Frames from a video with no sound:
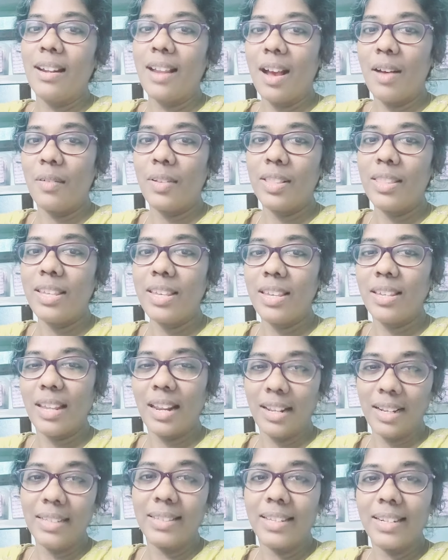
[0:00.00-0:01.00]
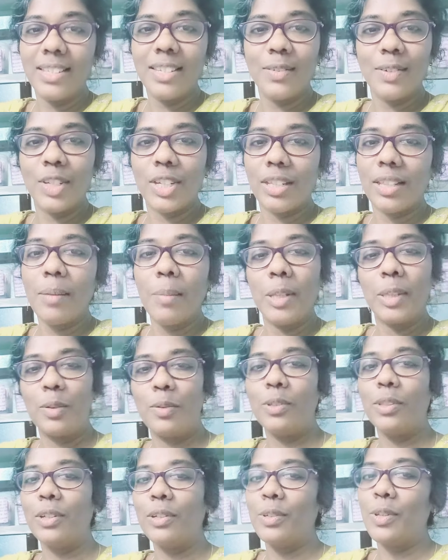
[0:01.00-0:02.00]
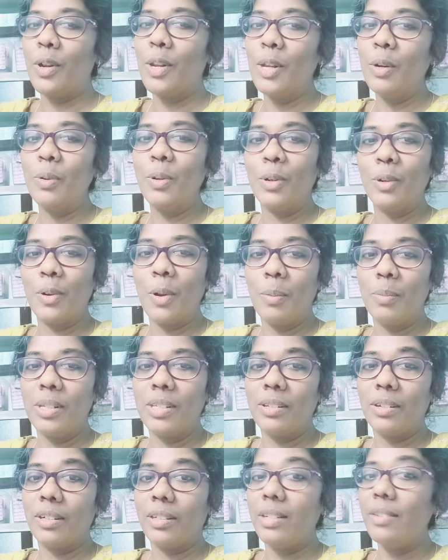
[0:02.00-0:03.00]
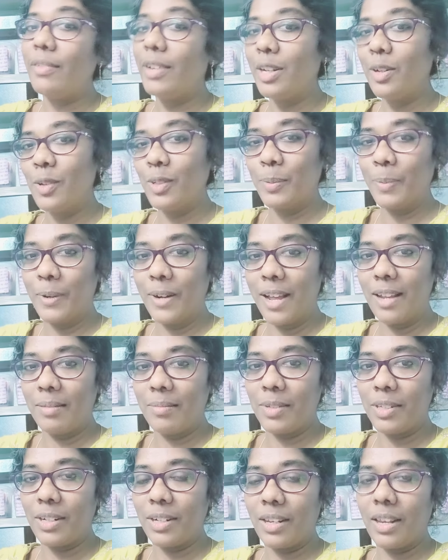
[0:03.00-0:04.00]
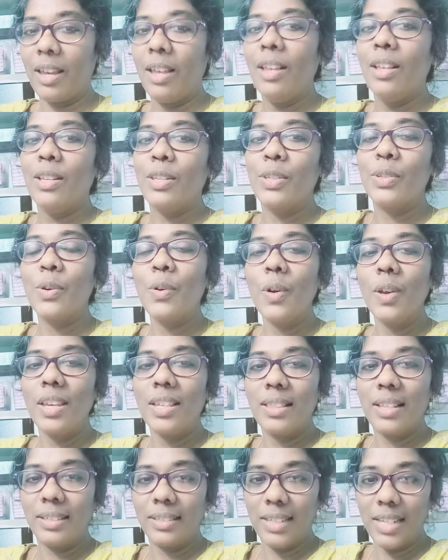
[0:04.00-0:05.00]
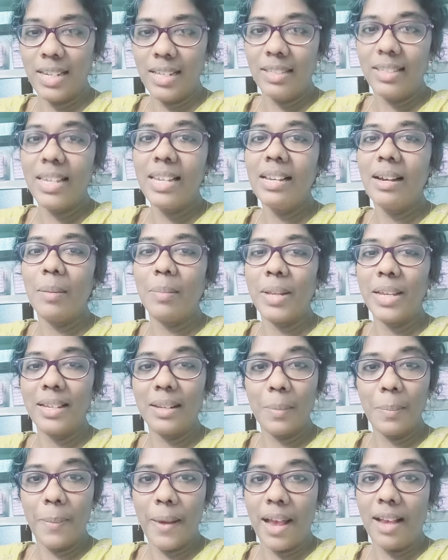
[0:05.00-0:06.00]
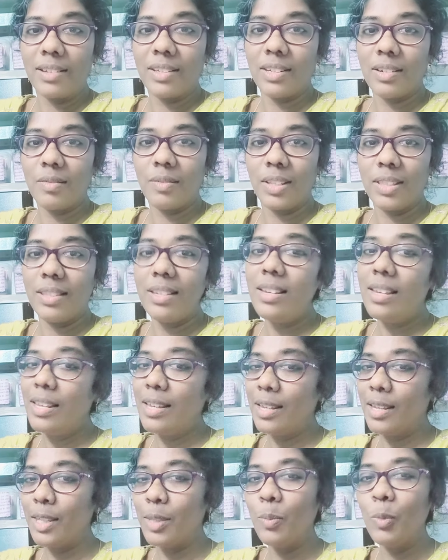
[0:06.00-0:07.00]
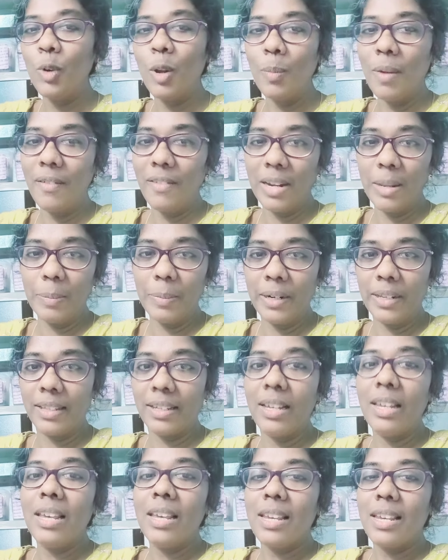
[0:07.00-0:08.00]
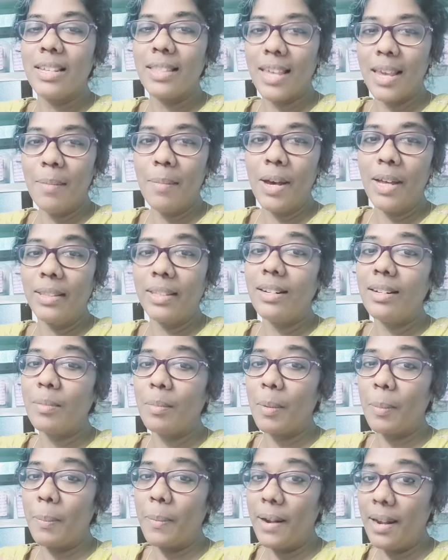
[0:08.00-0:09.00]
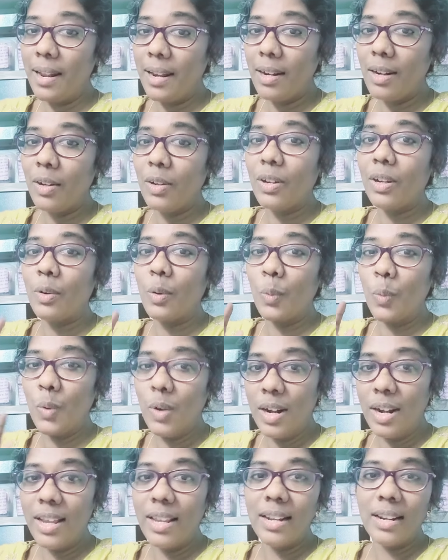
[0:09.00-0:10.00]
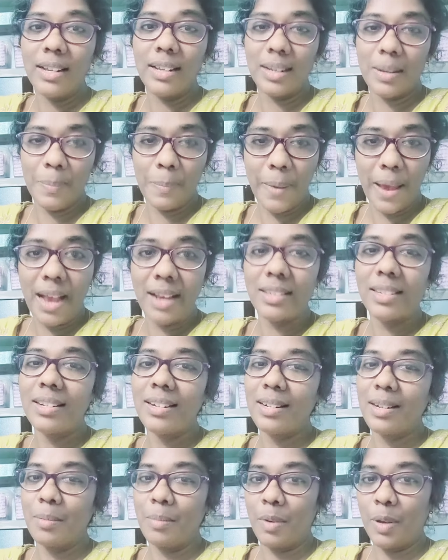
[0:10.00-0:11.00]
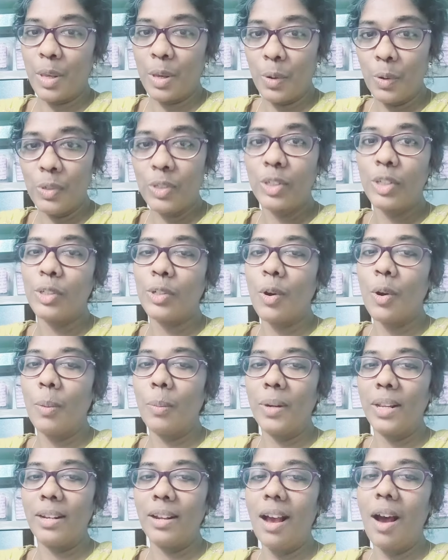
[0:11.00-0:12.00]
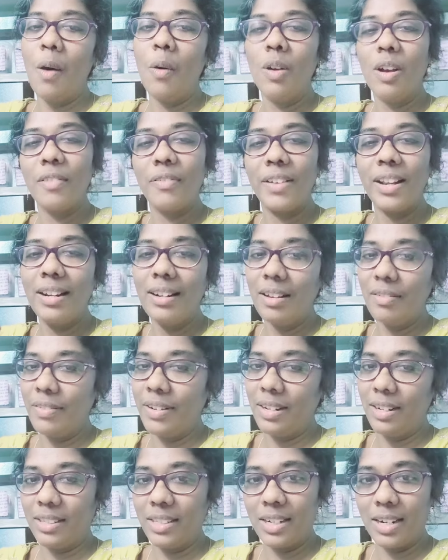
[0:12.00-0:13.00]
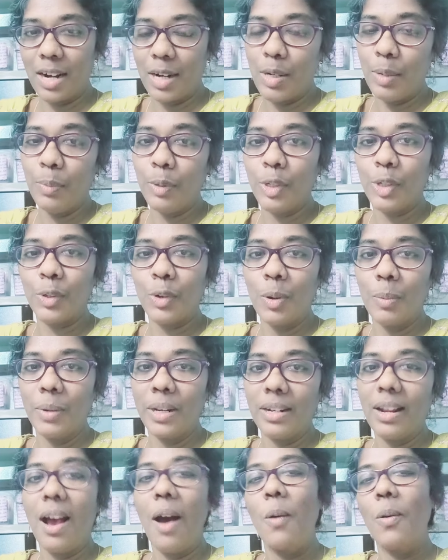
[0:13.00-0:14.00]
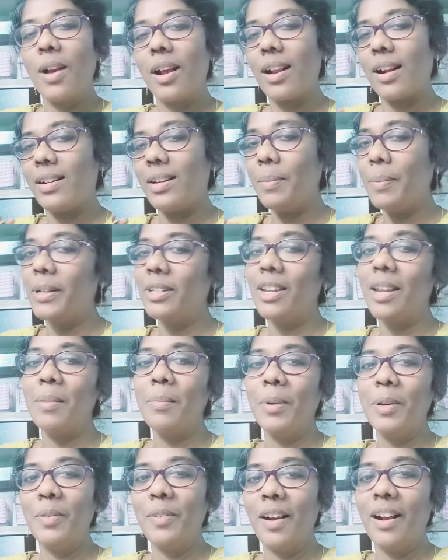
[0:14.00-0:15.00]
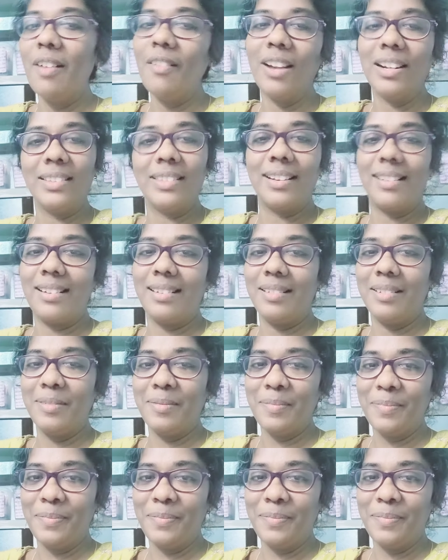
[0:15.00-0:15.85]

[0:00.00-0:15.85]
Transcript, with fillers: நான் வந்து எனக்கு தெரிஞ்ச விஷயத்த மற்றவங்களுக்கு சொல்லிக் கொடுக்கணும் அப்படின்னு சொல்லிட்டு வீடியோஸ் போட ஆரம்பிச்சிருக்கேன் ஸோ இந்த டீச்சிங் அப்படிங்கிற பேஷன் வந்து இது மூலமாக வெளிப்படுது இதே மாதிரி நம்ம பிள்ளைங்களுக்கு உள்ளே இருக்கிற பேஷனை நம்ம யோசிச்சிட்டோம் அப்படின்னா அவங்க ஃபீல்ட் ஆஃப் இன்ட்ரெஸ்ட்டை கண்டுபிடிச்சிட்டோம் அப்படின்னா அவங்க கண்டிப்பாக ஷைன் பண்ணுவாங்க வாழ்த்துக்கள்